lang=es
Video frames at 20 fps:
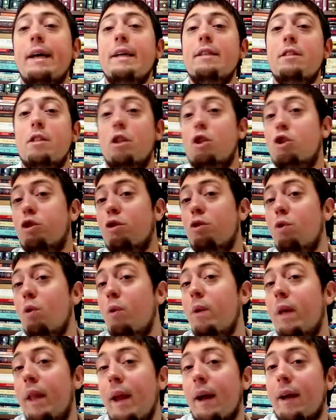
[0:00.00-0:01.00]
si yo
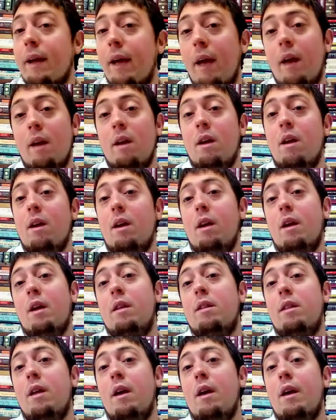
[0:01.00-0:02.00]
tuviera que,
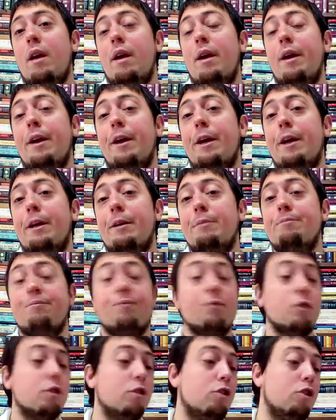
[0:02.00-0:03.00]
este,
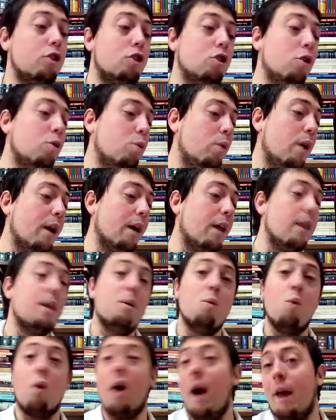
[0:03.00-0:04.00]
si yo tuviera que
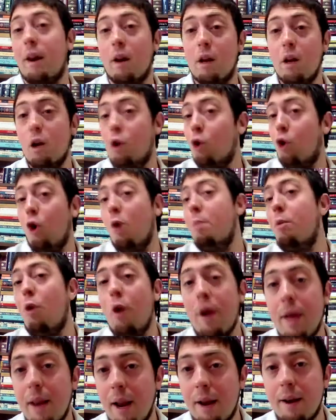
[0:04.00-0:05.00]
dibujar cómo
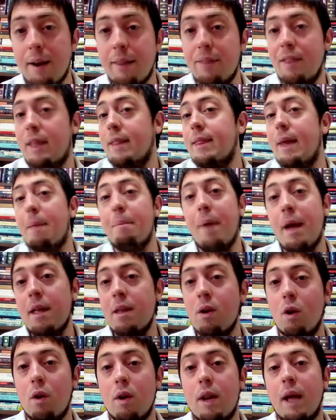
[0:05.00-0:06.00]
eran de
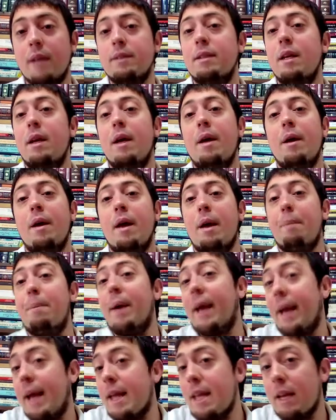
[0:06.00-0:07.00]
tamaño las eh,
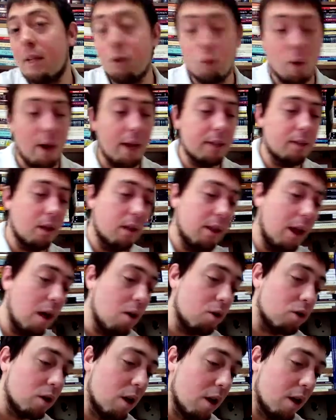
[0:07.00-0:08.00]
pequeñas
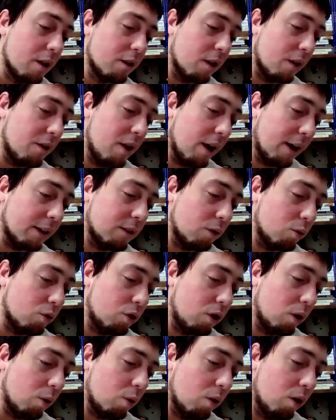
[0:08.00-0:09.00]
ciudades-estados, tendría que hacer un
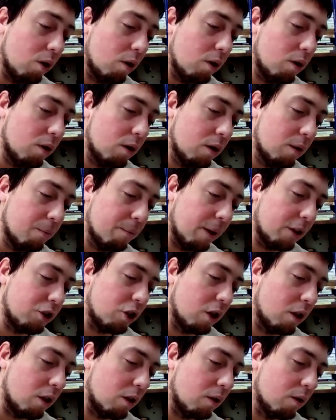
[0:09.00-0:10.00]
círculo más
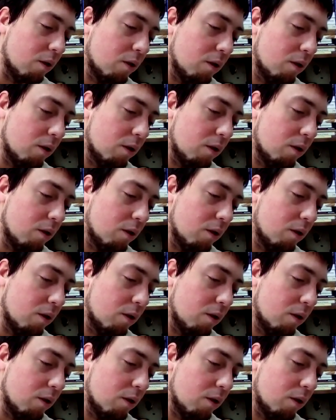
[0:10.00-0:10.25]
chiquitito.